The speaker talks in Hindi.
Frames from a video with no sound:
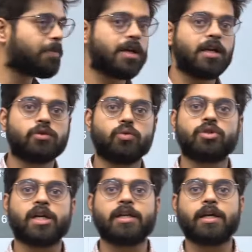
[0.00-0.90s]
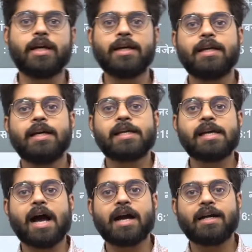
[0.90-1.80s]
आपके लिए एक सूचना ये है
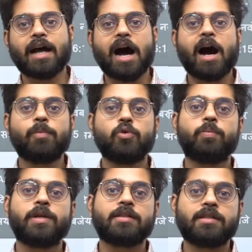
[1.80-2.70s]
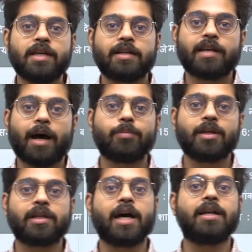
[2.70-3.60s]
कि अगर आप यूपीएससी एग्जाम
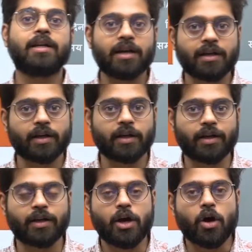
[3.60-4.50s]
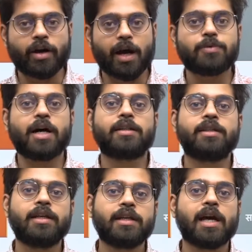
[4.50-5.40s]
की तैयारी कर रहे हैं और आप
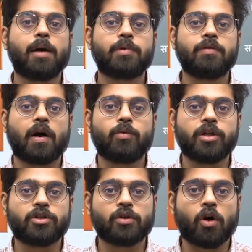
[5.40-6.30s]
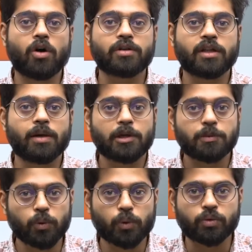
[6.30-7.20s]
चाहते हैं कि आपकी फाउंडेशन और ज़्यादा
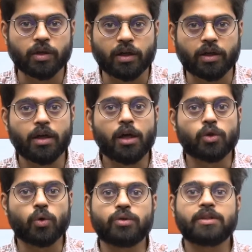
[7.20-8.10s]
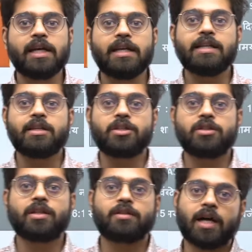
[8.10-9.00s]
मजबूत हो सके तो उसके लिए
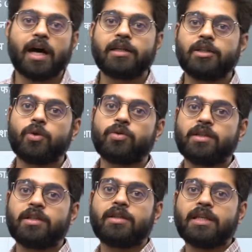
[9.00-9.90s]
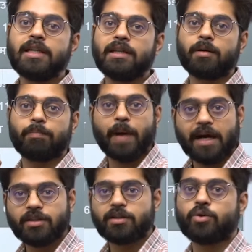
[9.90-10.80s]
दृष्टि संस्थान की ओर से तीन
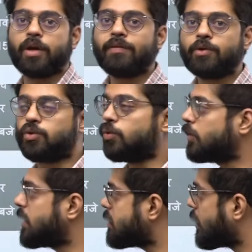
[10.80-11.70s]
बैचेस जो हैं वो शुरू किए